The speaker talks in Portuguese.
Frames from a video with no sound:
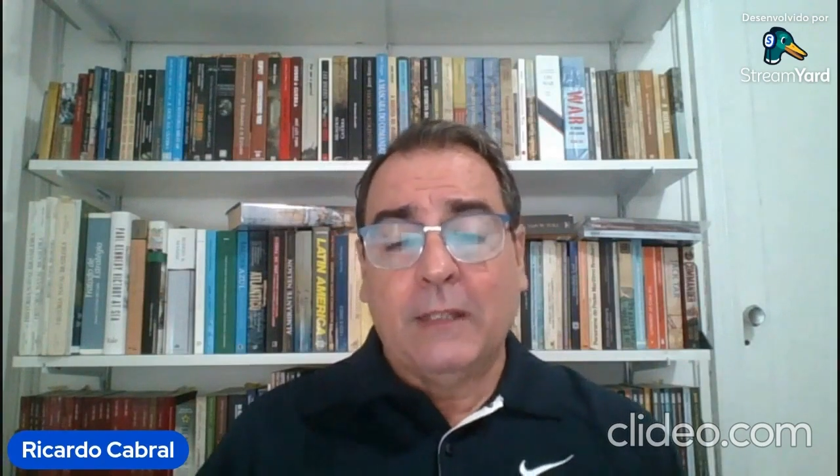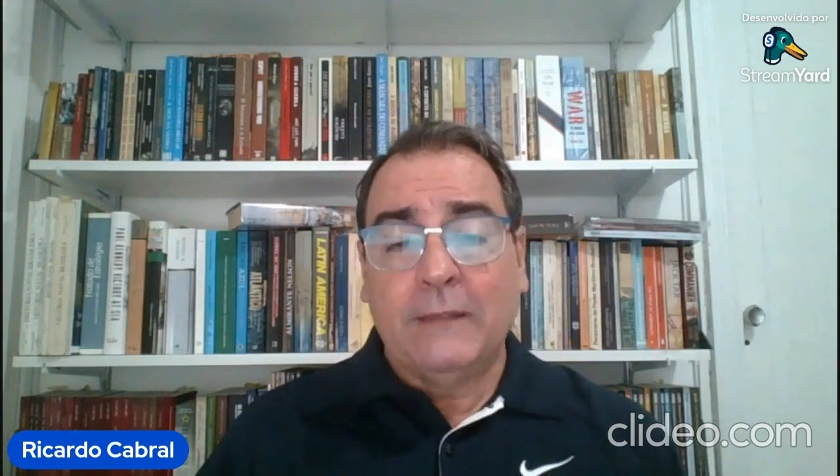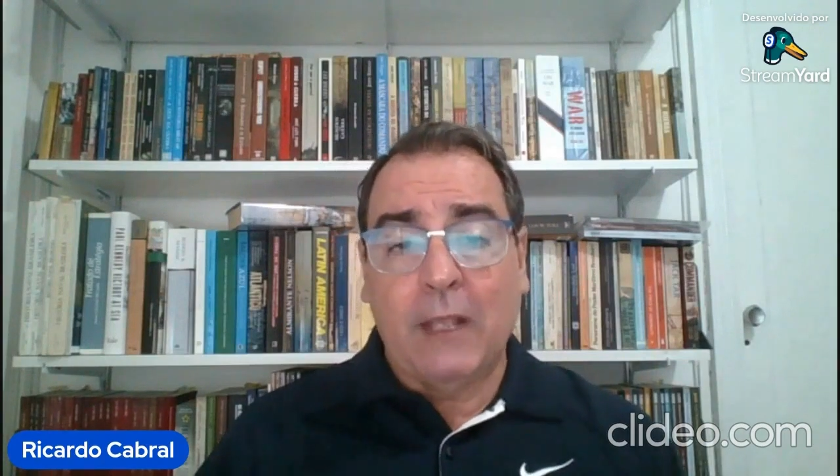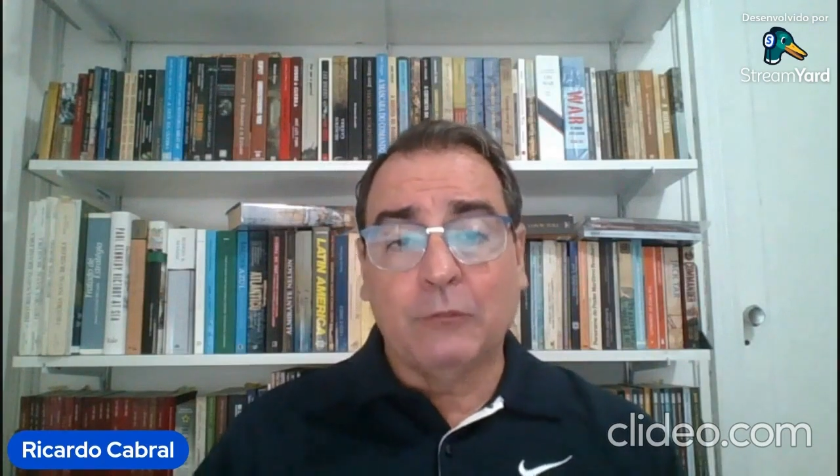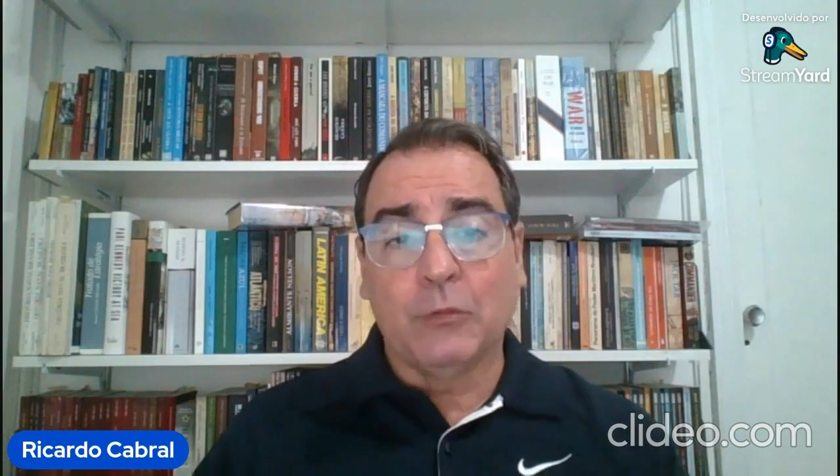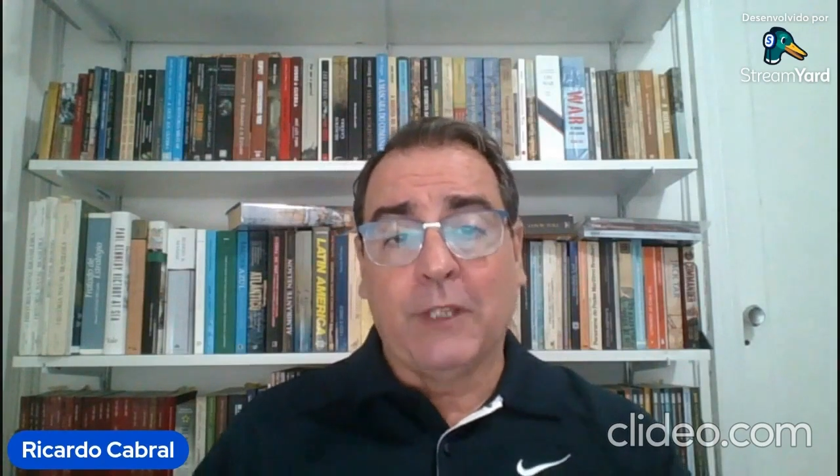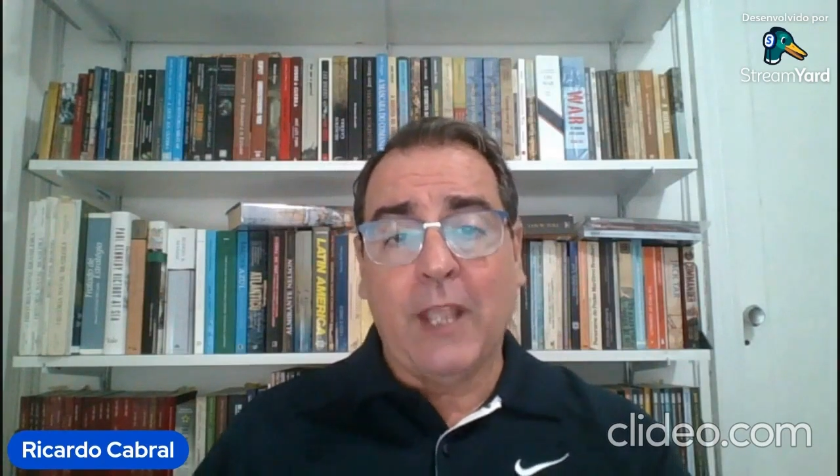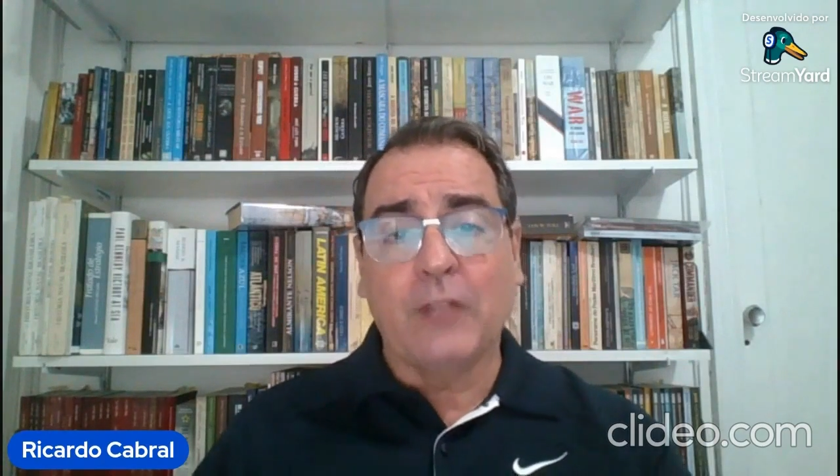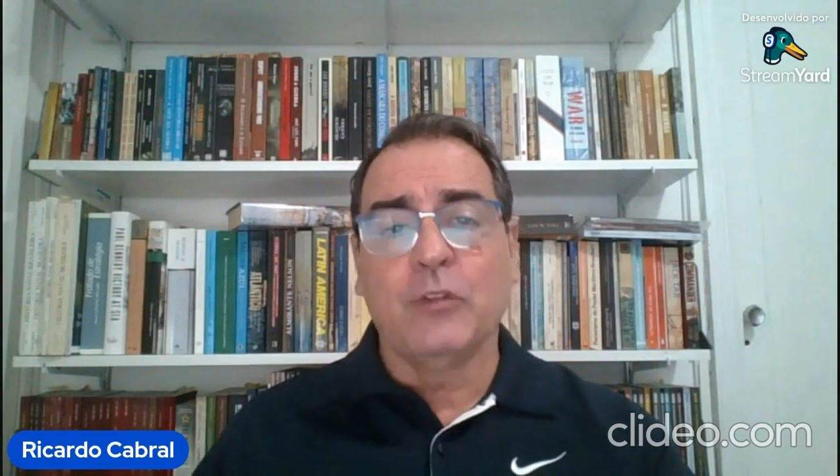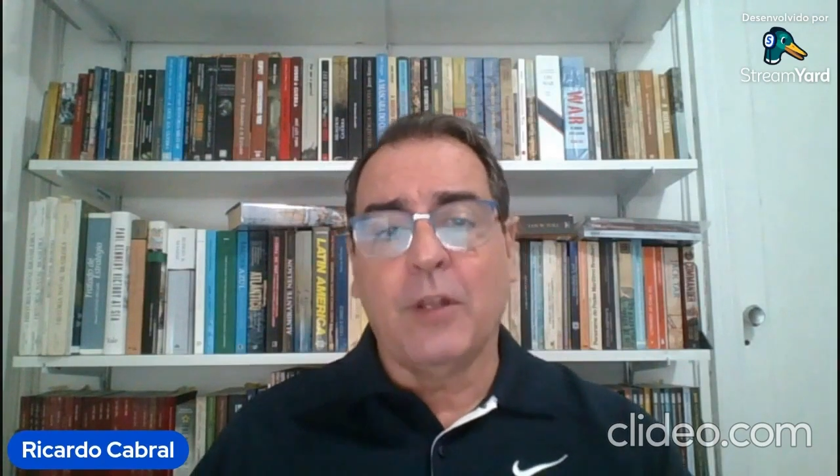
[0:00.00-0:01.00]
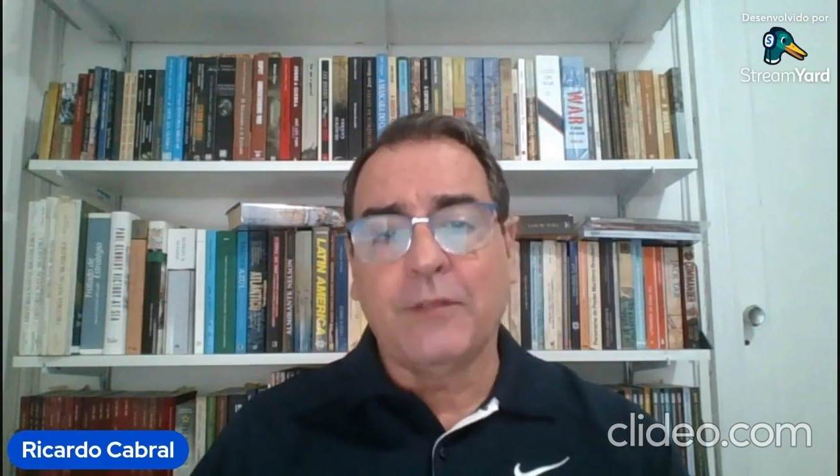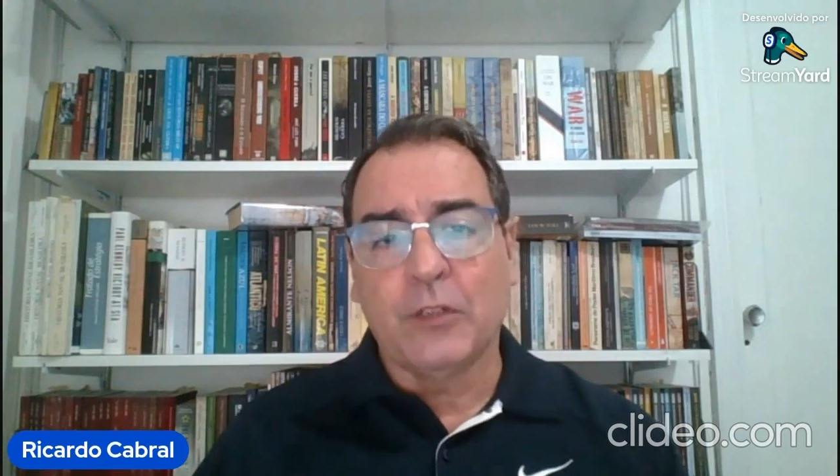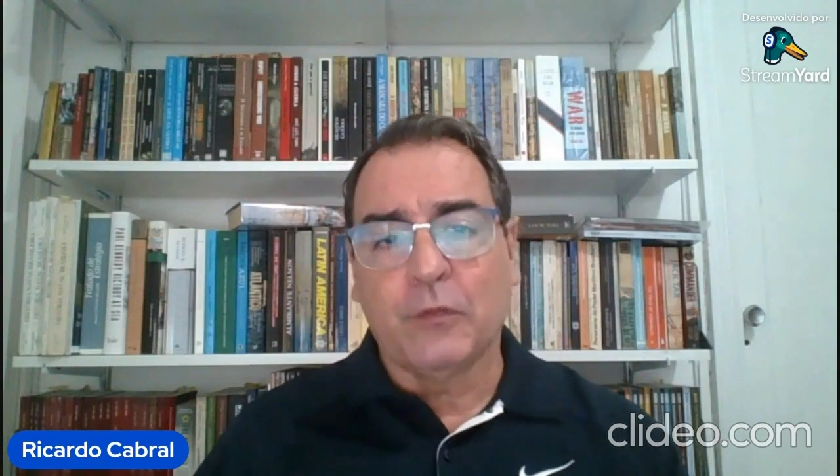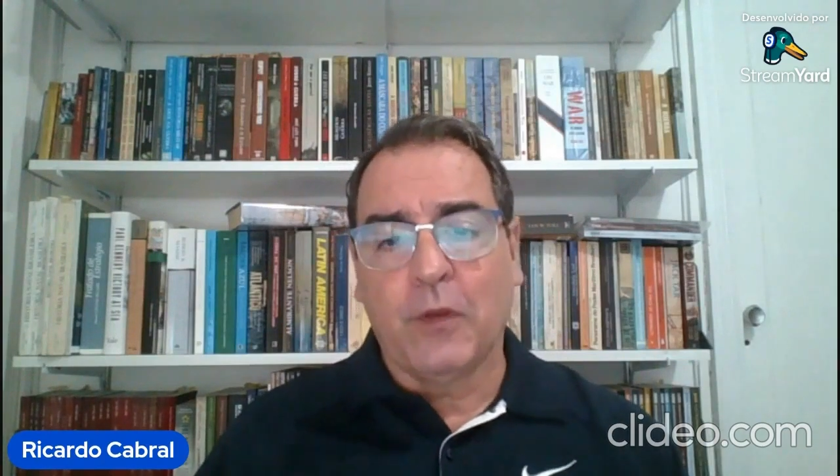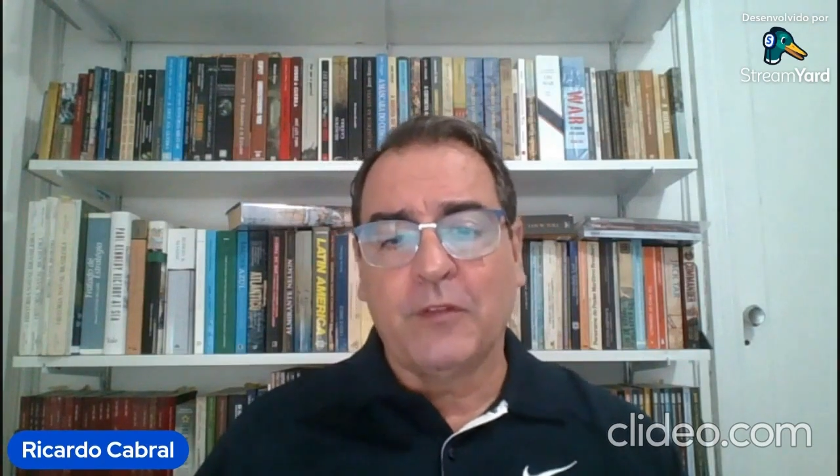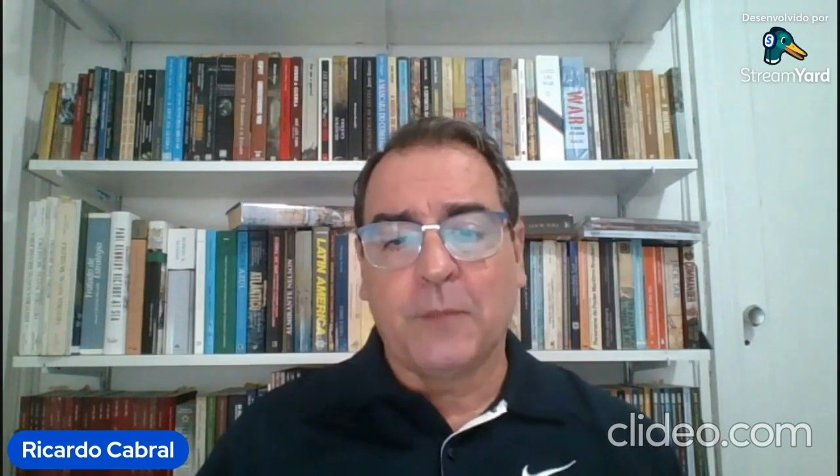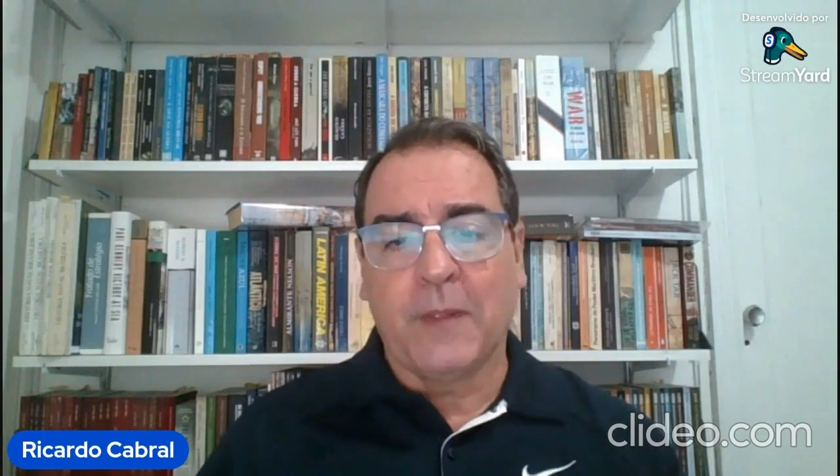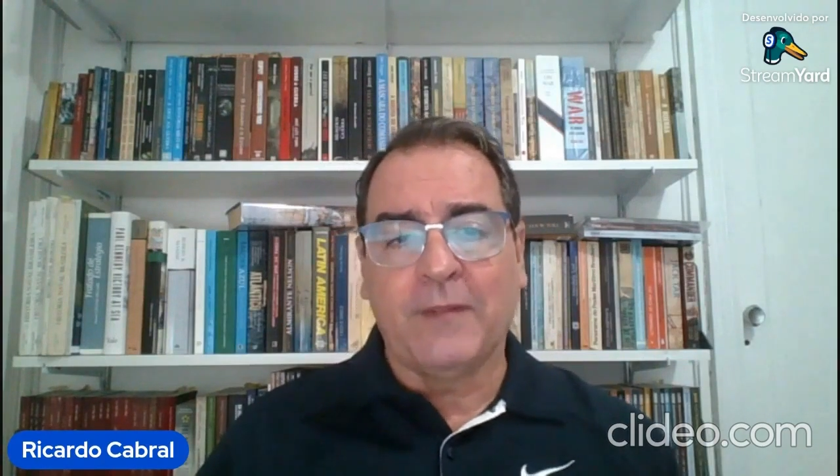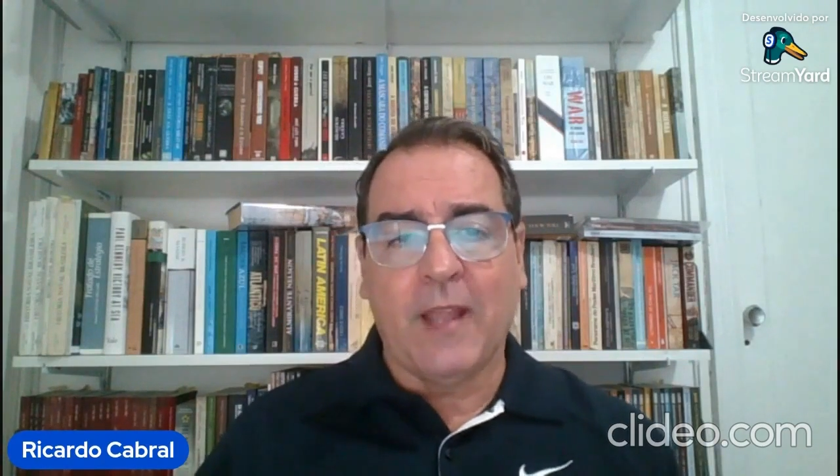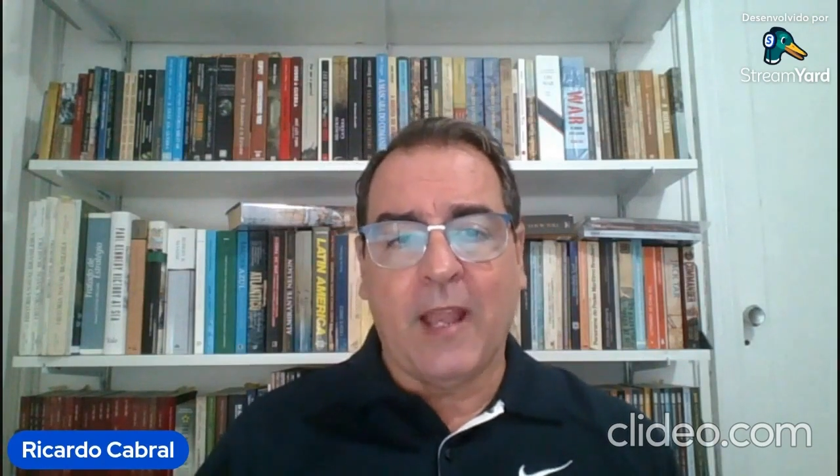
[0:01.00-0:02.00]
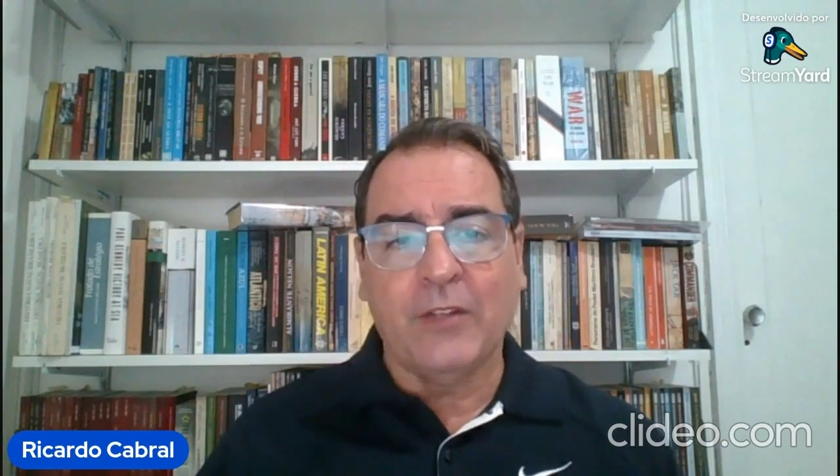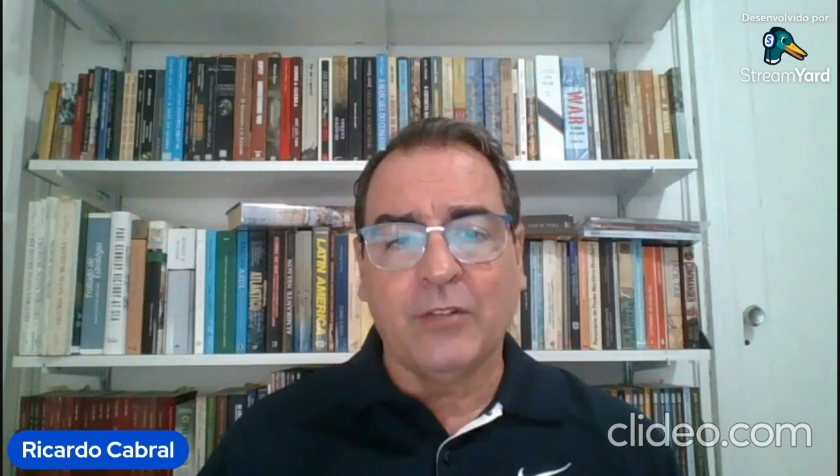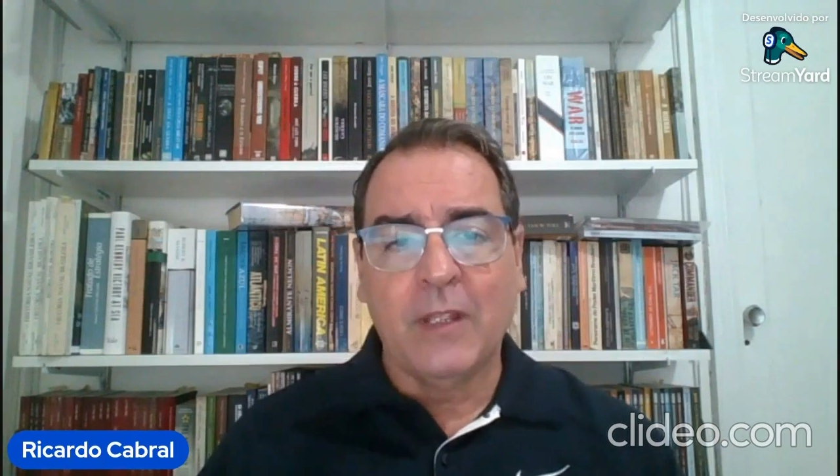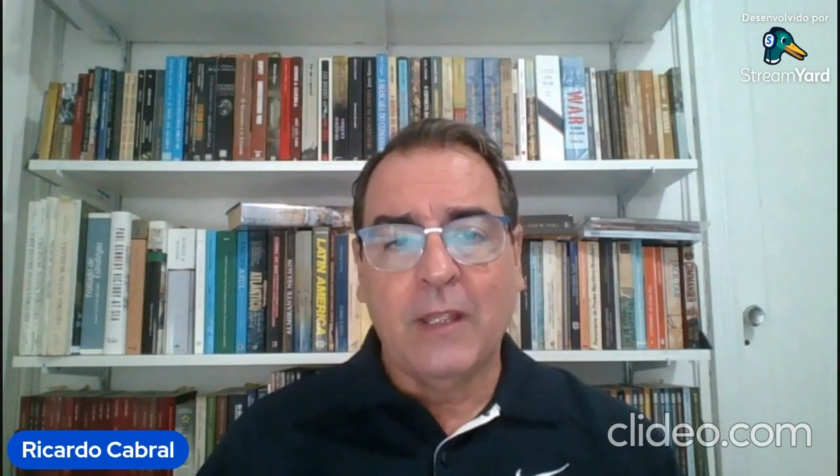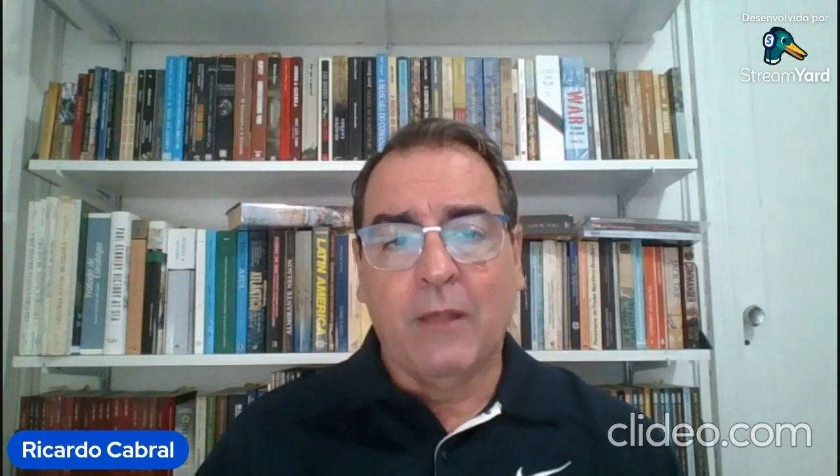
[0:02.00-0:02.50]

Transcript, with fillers: né, do que as nossas forças especiais